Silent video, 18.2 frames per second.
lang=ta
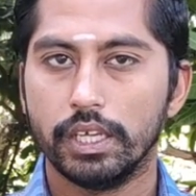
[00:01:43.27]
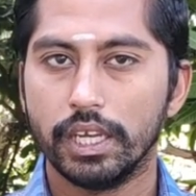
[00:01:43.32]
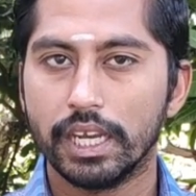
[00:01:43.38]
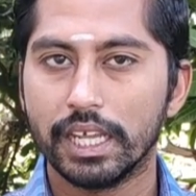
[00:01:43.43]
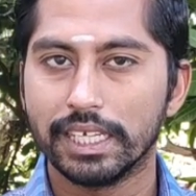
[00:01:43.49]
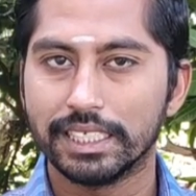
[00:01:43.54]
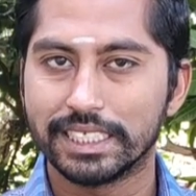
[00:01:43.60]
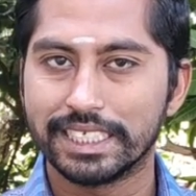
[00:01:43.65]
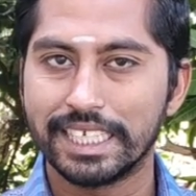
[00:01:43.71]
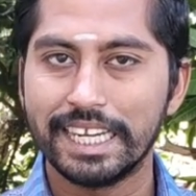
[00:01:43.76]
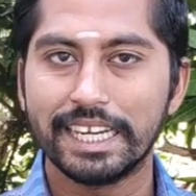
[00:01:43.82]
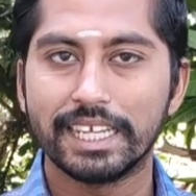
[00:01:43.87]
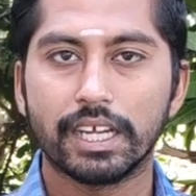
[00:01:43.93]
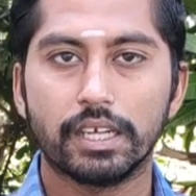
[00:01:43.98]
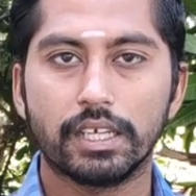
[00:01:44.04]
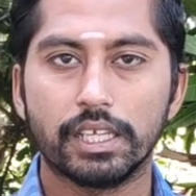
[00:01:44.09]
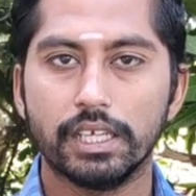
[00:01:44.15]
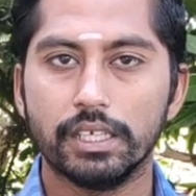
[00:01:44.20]
இல்லை
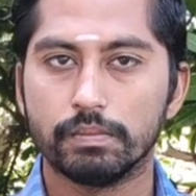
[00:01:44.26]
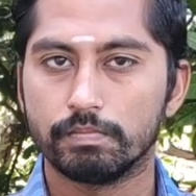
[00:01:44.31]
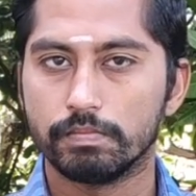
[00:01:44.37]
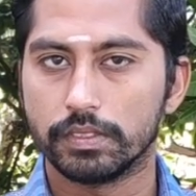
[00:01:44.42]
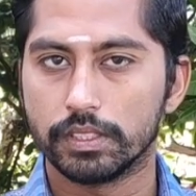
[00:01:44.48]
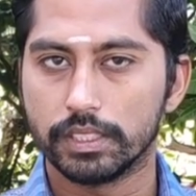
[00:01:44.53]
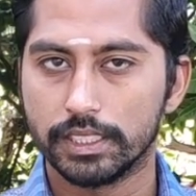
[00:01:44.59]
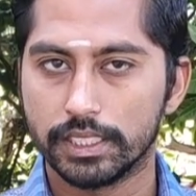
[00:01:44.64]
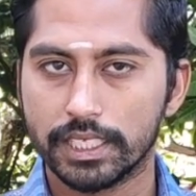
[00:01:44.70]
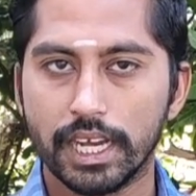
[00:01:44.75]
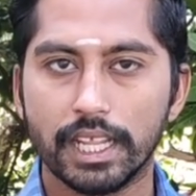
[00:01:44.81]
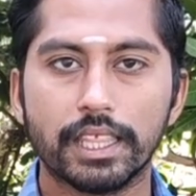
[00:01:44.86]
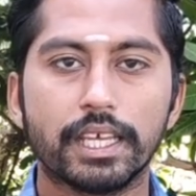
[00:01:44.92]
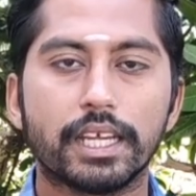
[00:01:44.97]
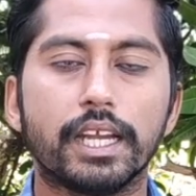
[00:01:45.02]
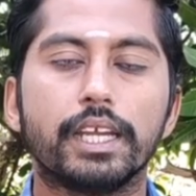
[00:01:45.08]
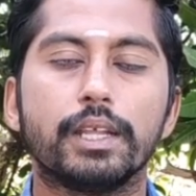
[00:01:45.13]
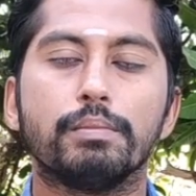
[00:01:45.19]
சீல் கட்டி
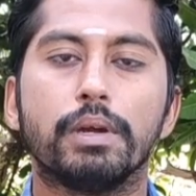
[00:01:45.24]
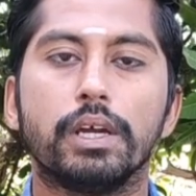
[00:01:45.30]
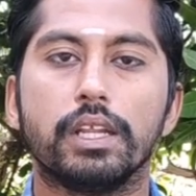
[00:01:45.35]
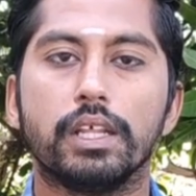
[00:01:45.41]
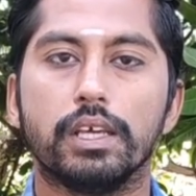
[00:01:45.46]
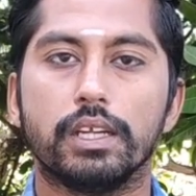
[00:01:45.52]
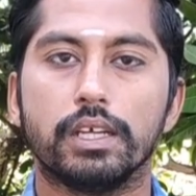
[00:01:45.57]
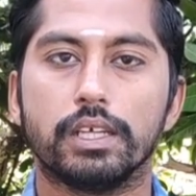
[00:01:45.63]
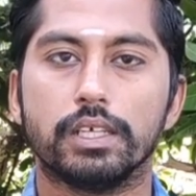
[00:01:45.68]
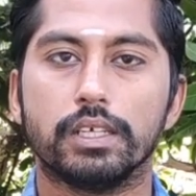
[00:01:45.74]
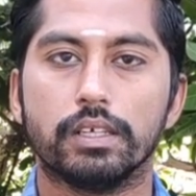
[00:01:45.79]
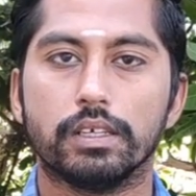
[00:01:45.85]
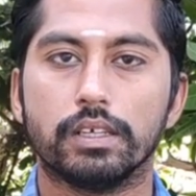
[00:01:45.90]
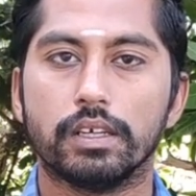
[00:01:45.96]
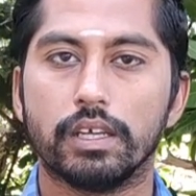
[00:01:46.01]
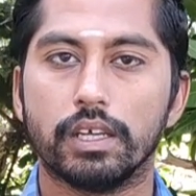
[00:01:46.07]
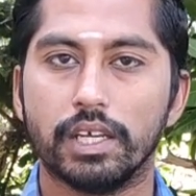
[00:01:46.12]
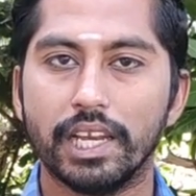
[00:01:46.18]
சிலந்து கட்டி மாதிரி இருக்கு
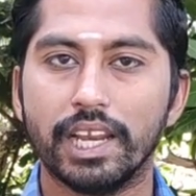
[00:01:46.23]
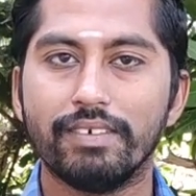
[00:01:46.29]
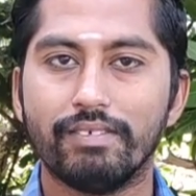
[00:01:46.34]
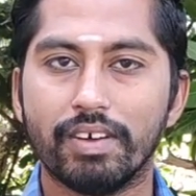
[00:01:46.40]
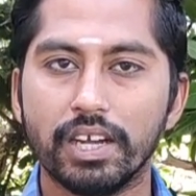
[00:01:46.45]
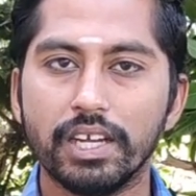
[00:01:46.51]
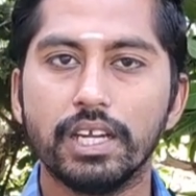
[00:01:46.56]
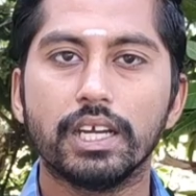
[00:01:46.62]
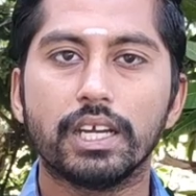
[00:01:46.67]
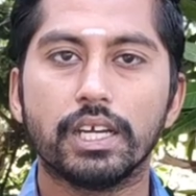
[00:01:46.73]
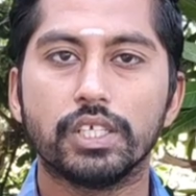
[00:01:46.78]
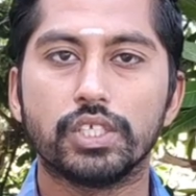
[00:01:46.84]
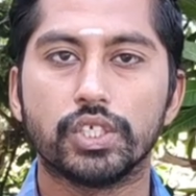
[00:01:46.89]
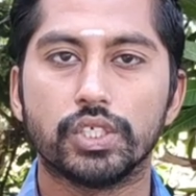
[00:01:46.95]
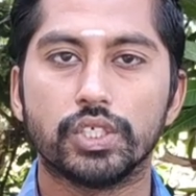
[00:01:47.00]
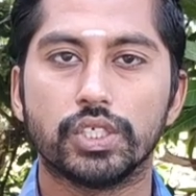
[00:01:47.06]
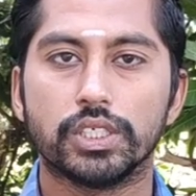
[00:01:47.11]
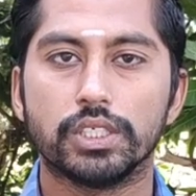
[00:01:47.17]
இல்லை வண்டு
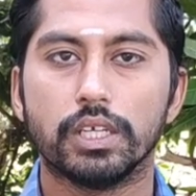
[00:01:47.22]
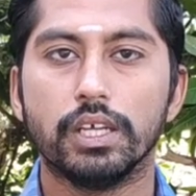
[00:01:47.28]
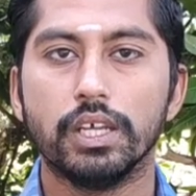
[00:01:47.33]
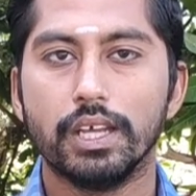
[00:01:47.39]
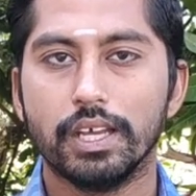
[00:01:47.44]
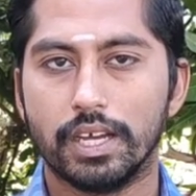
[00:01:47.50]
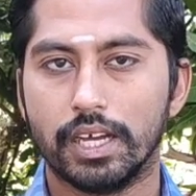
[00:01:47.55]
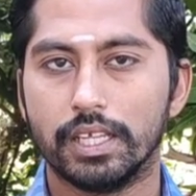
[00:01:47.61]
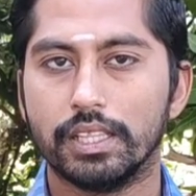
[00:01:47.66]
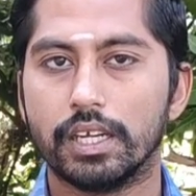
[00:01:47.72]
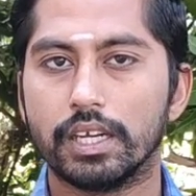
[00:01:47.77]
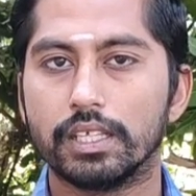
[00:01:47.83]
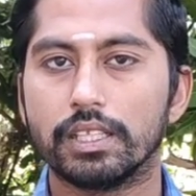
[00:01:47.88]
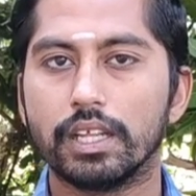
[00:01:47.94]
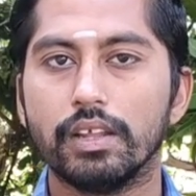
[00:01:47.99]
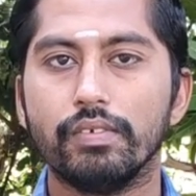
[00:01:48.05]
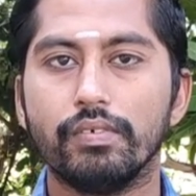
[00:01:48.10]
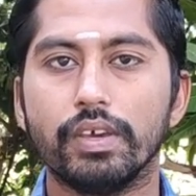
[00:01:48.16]
கடிச்சிருச்சு அந்த
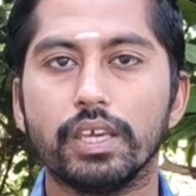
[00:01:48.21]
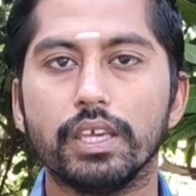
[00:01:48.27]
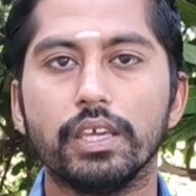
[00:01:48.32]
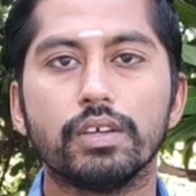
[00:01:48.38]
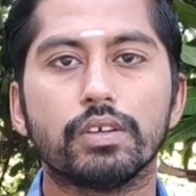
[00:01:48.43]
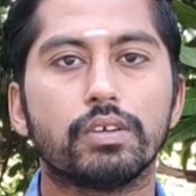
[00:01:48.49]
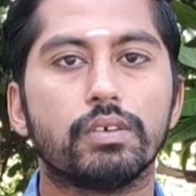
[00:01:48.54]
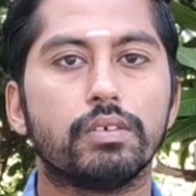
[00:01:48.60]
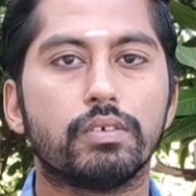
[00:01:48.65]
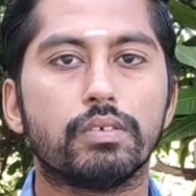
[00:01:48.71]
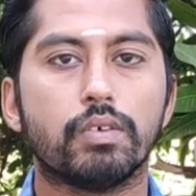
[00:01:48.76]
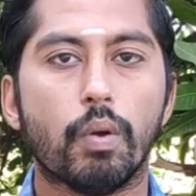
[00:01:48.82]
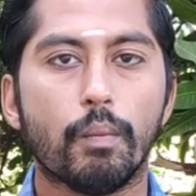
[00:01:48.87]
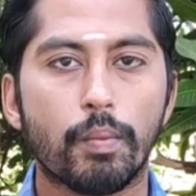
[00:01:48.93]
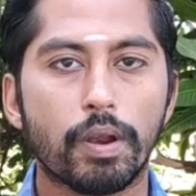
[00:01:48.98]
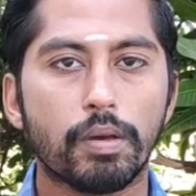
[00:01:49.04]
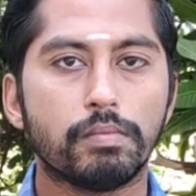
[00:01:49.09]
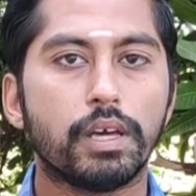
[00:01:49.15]
இடத்துல வீங்கி
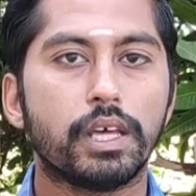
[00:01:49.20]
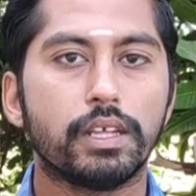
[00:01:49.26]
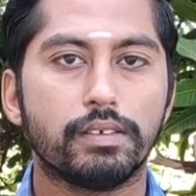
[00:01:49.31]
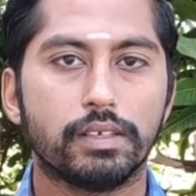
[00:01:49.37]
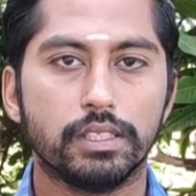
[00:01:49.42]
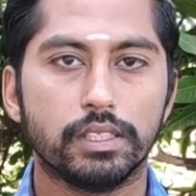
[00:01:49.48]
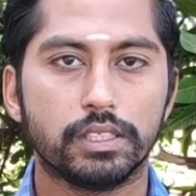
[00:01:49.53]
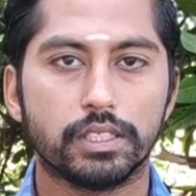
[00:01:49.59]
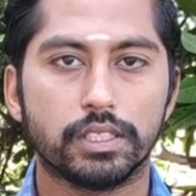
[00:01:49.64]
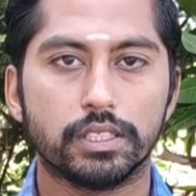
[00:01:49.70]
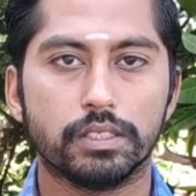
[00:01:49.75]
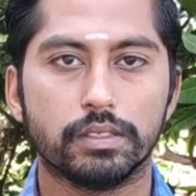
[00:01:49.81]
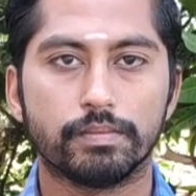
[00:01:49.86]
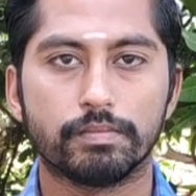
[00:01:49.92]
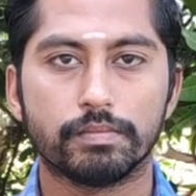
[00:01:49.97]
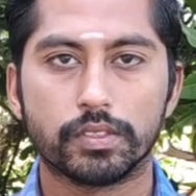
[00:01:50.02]
கொப்பளை மாதிரி வந்துருச்சு